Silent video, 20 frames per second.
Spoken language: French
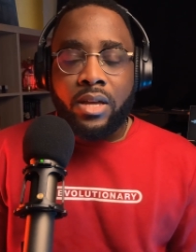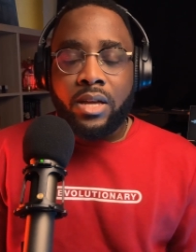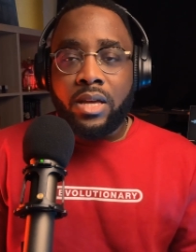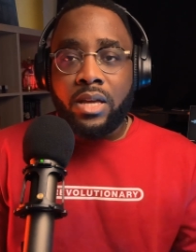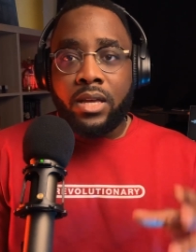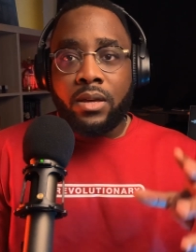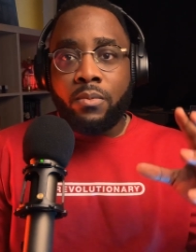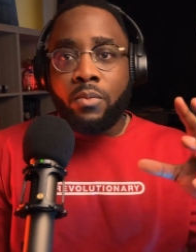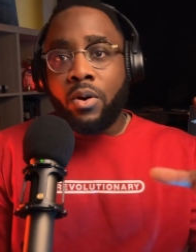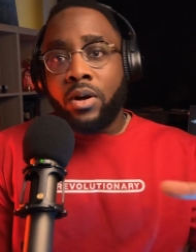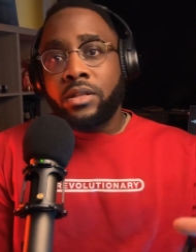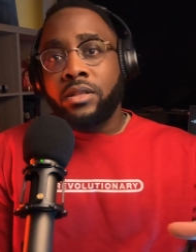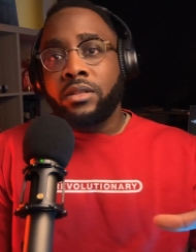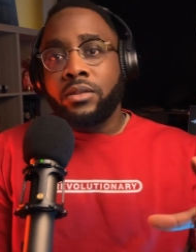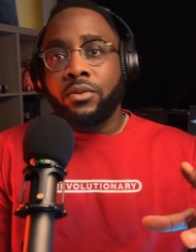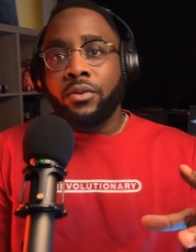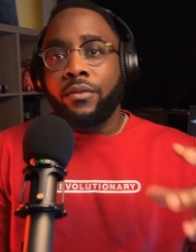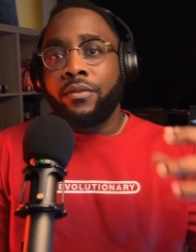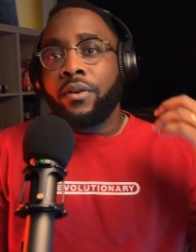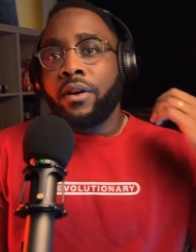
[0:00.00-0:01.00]
Et moi,
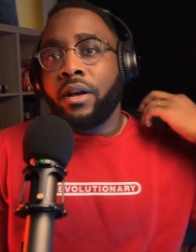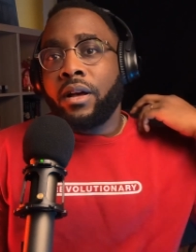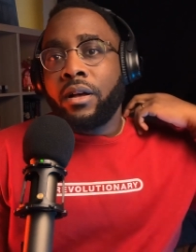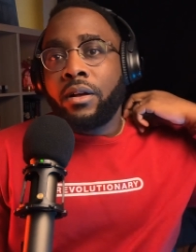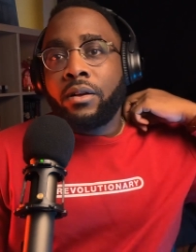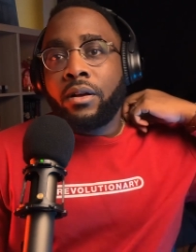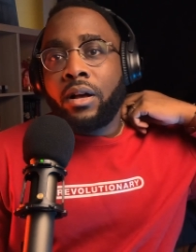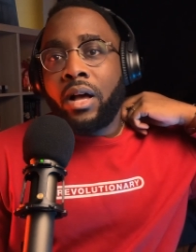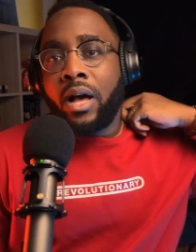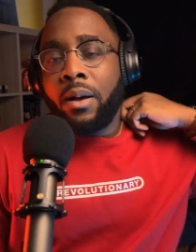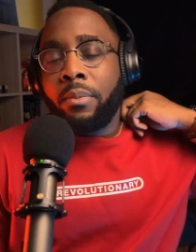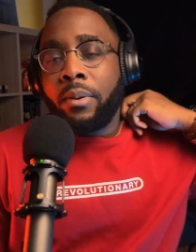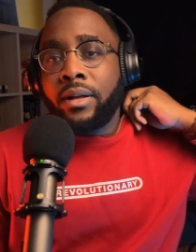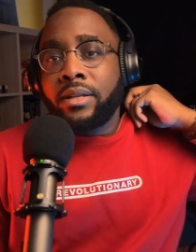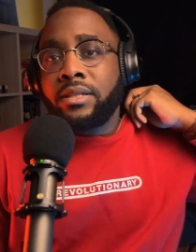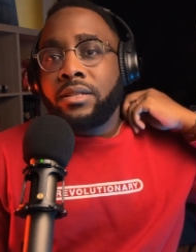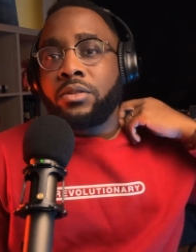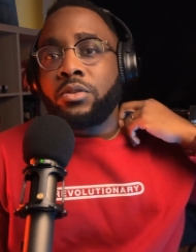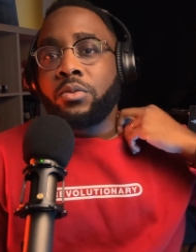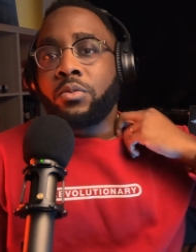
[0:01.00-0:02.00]
de, à
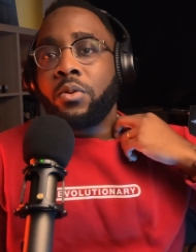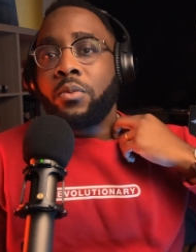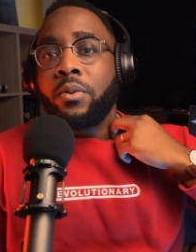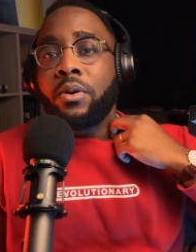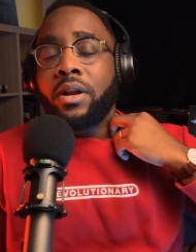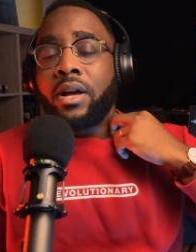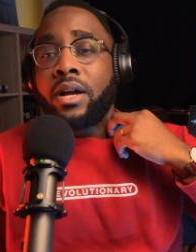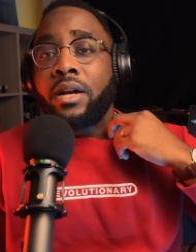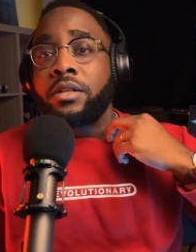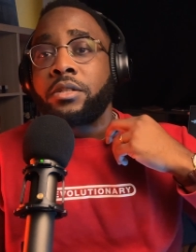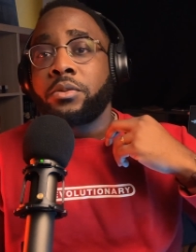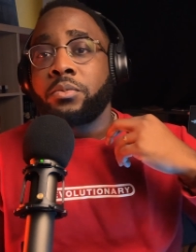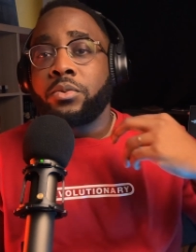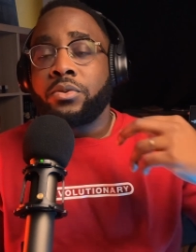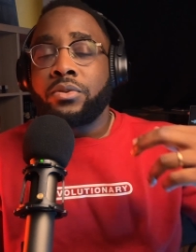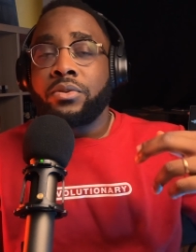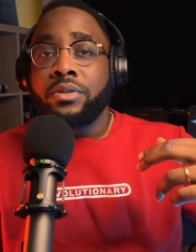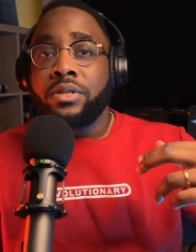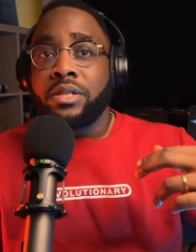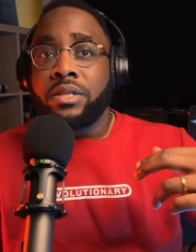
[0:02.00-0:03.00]
partir de ce moment-là, je me
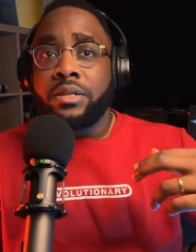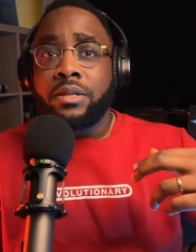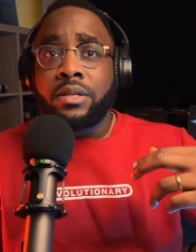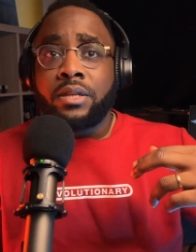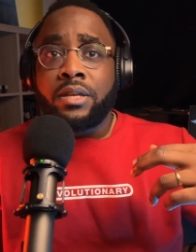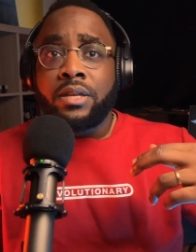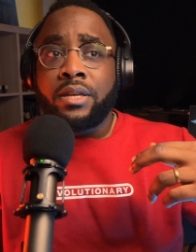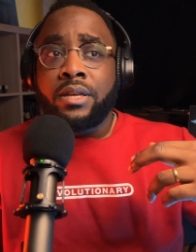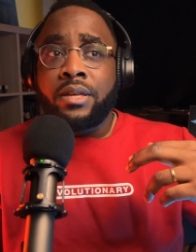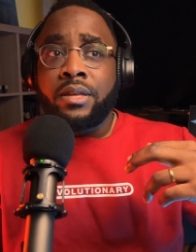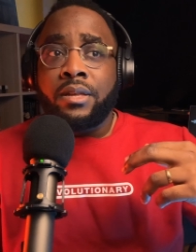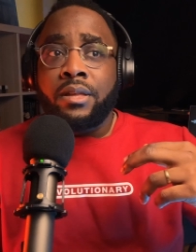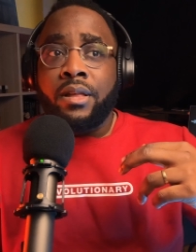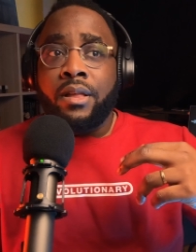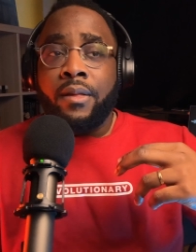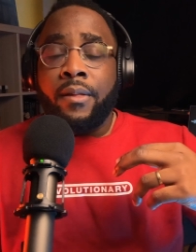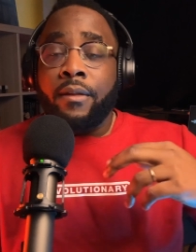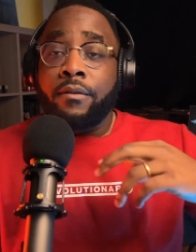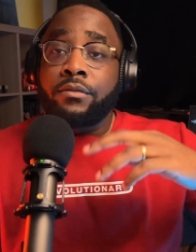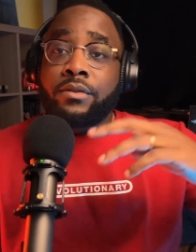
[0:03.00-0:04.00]
suis dit,
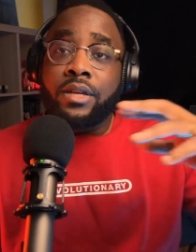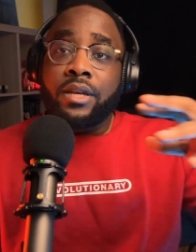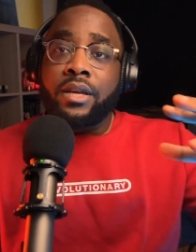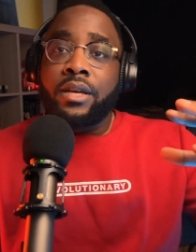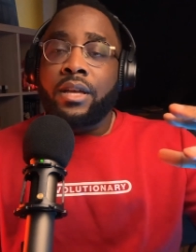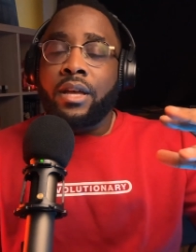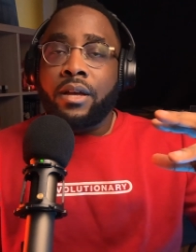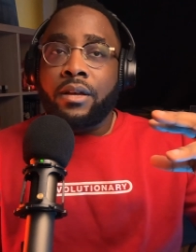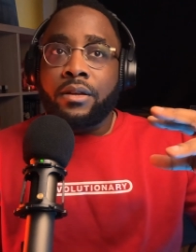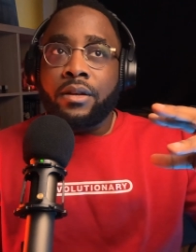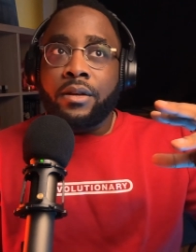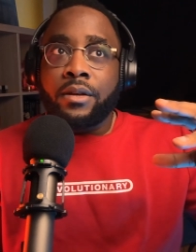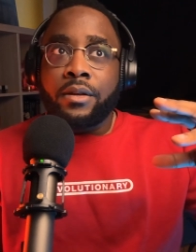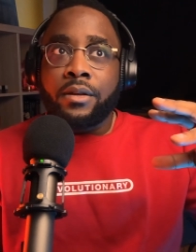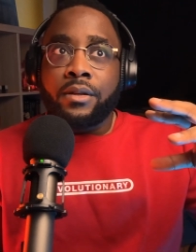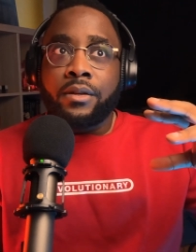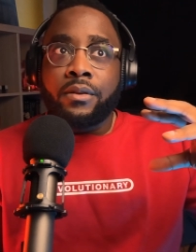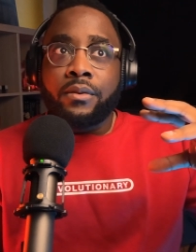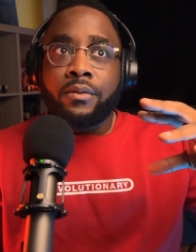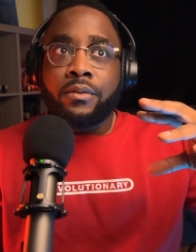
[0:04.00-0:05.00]
vous savez,
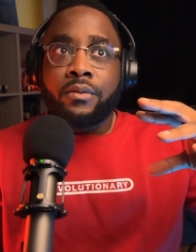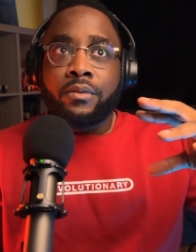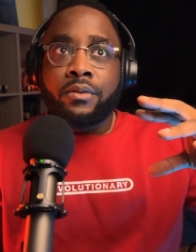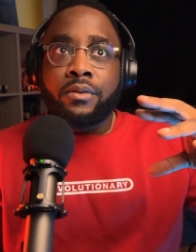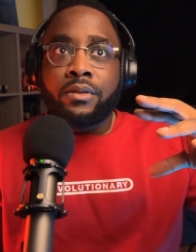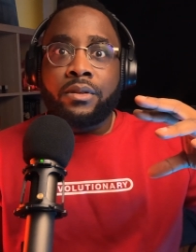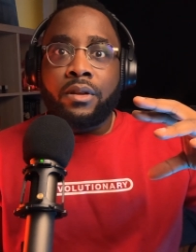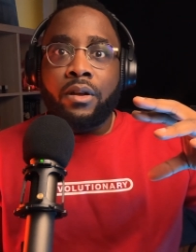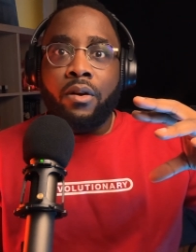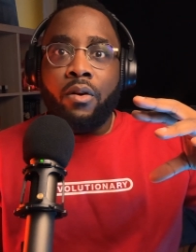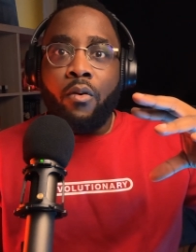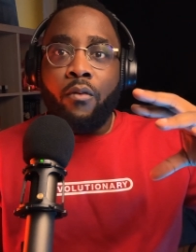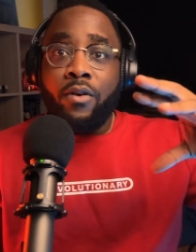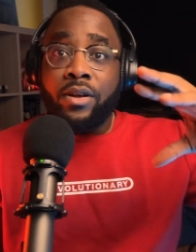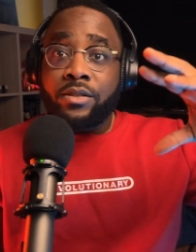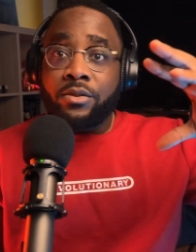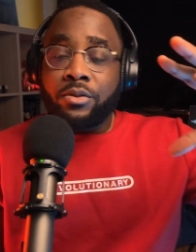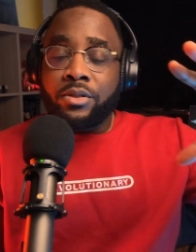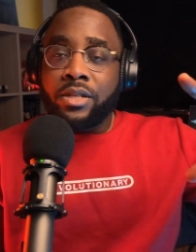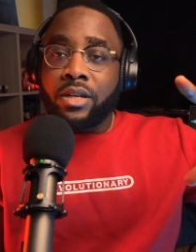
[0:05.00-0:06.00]
euh, on
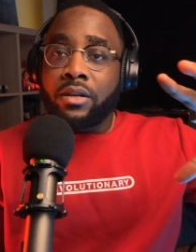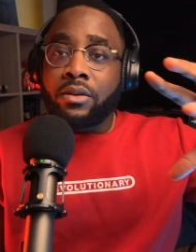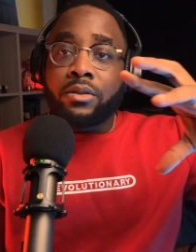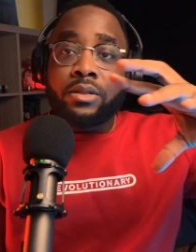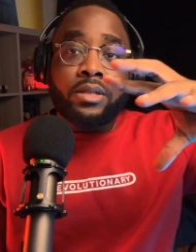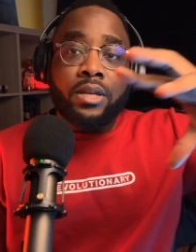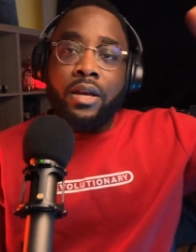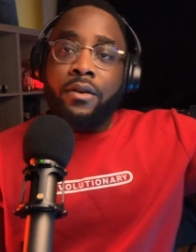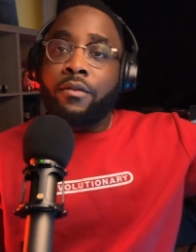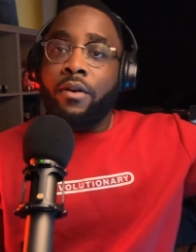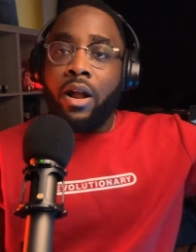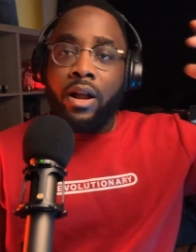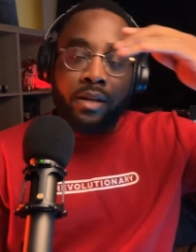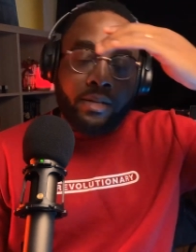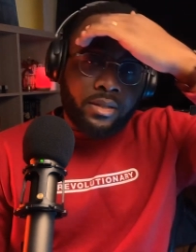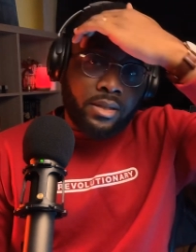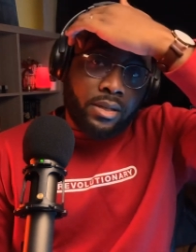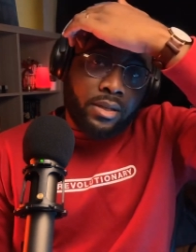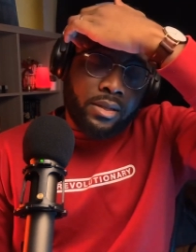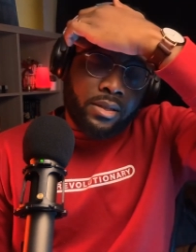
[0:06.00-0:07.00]
va se dire que c'est voilà,
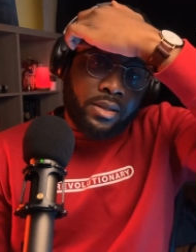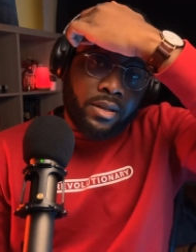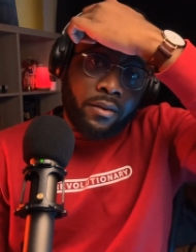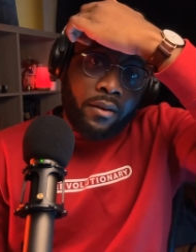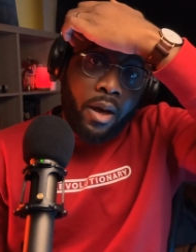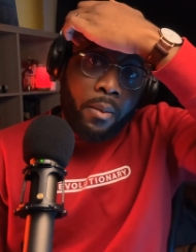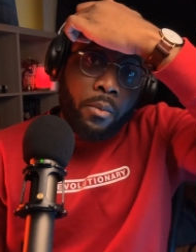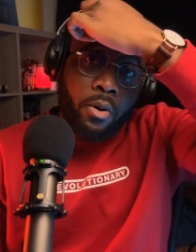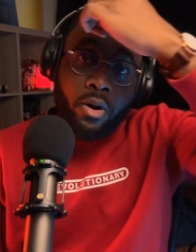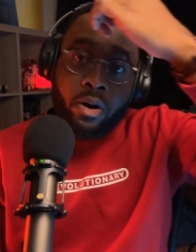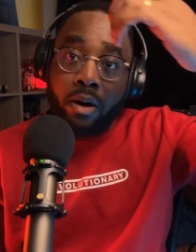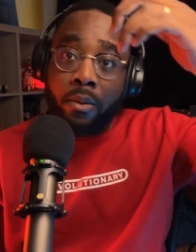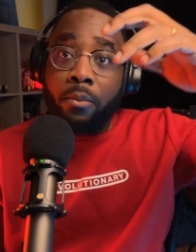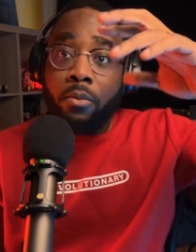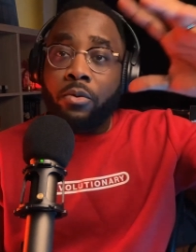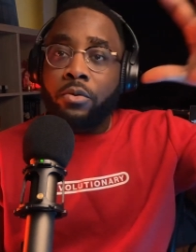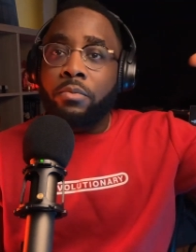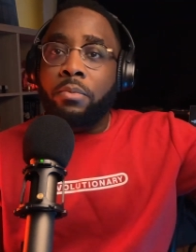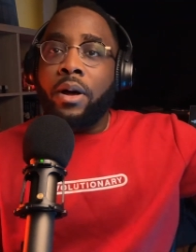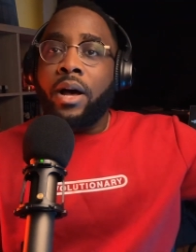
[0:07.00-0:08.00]
vraiment un
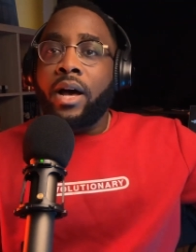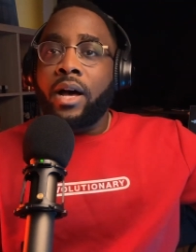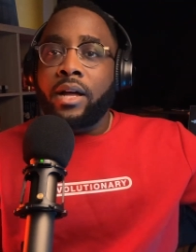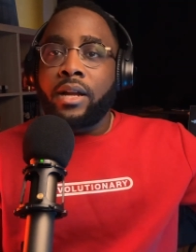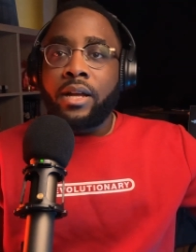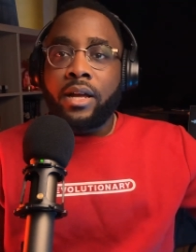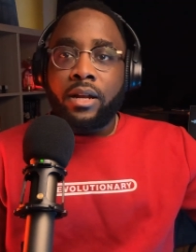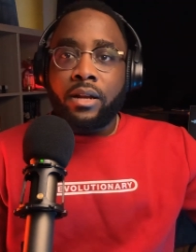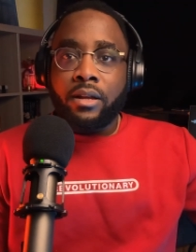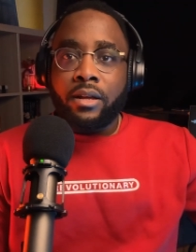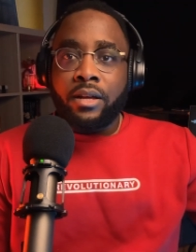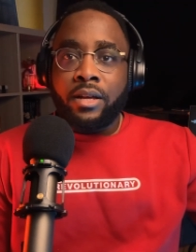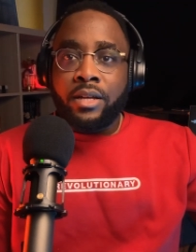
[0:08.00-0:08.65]
monde parallèle.